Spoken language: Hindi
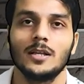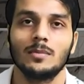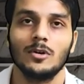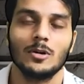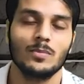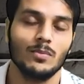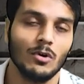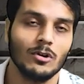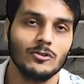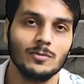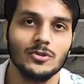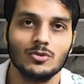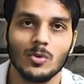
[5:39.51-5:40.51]
तक प्रोडक्ट
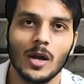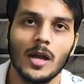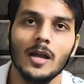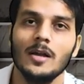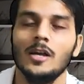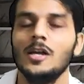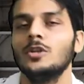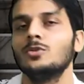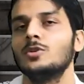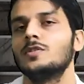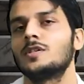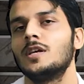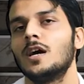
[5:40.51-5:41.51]
पहुंच भी चुका है
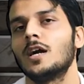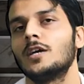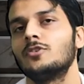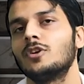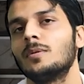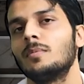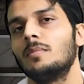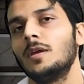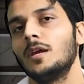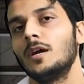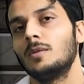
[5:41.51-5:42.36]
तो इसके आगे जो है हम अभी